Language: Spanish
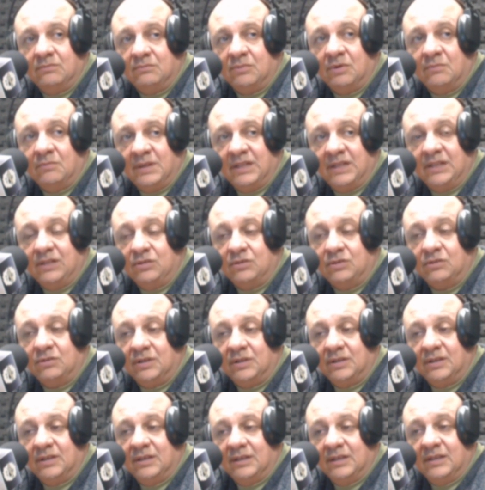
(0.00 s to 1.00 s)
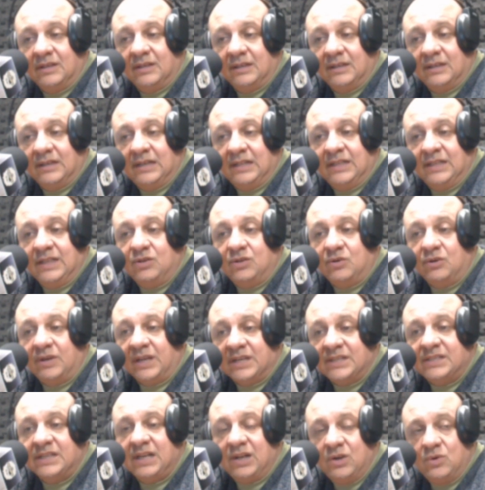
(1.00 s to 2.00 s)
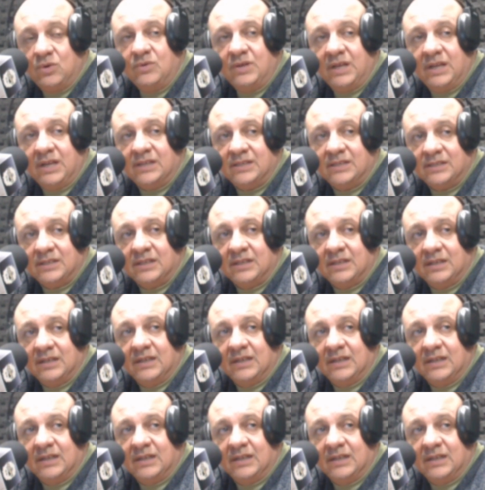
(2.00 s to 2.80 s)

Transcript: momento. Él dijo que ese lunes